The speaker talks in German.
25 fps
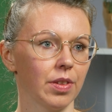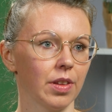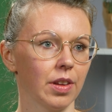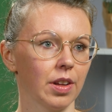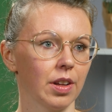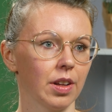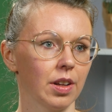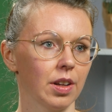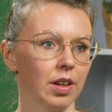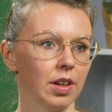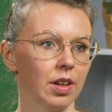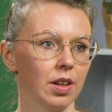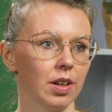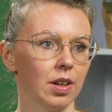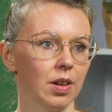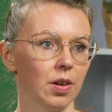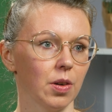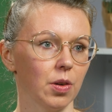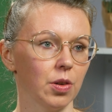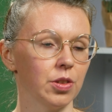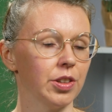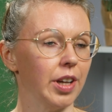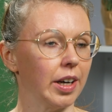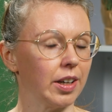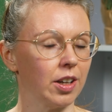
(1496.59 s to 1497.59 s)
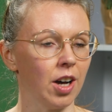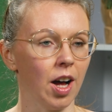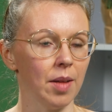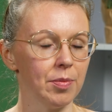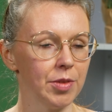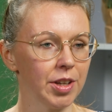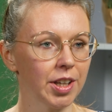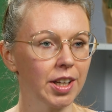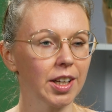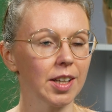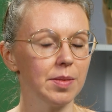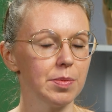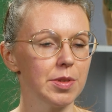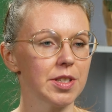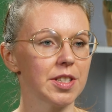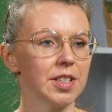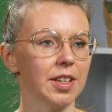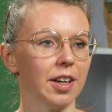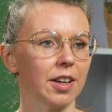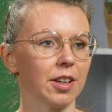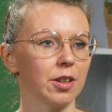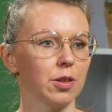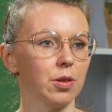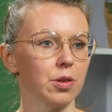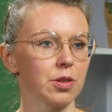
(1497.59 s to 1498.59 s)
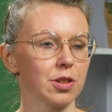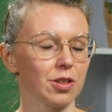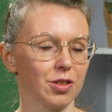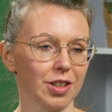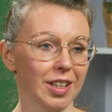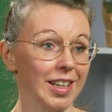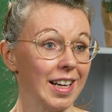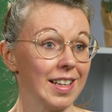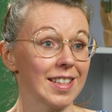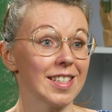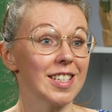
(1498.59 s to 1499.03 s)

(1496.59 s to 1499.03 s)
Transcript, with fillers: Nee. Und dann kam die Krebsdiagnose und dann ja.